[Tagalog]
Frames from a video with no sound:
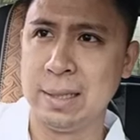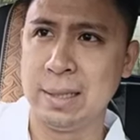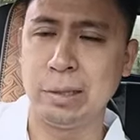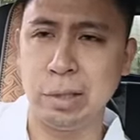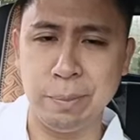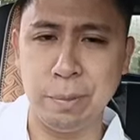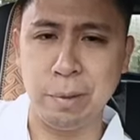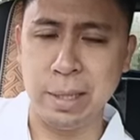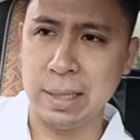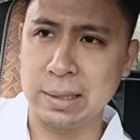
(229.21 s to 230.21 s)
ito rin po
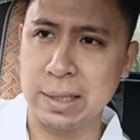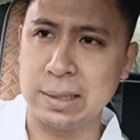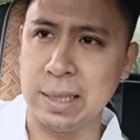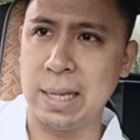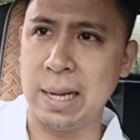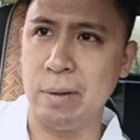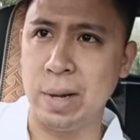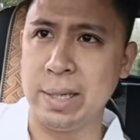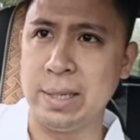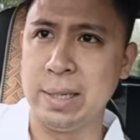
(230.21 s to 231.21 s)
ay
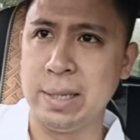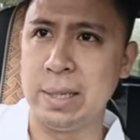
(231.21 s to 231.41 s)
nagsasalarawan